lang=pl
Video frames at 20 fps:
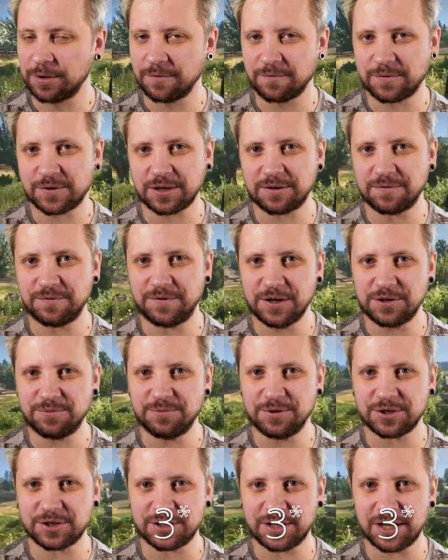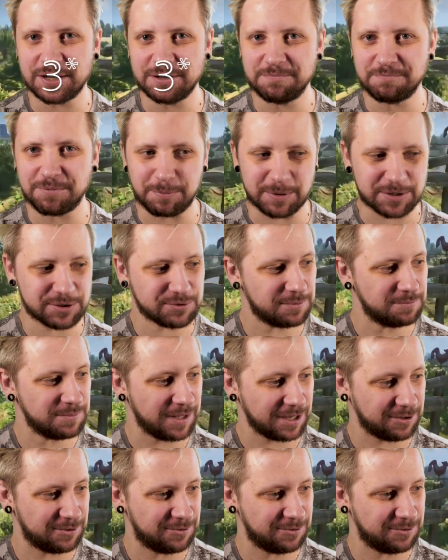potem wszedł Wiedźmin 4 i popatrzyłem na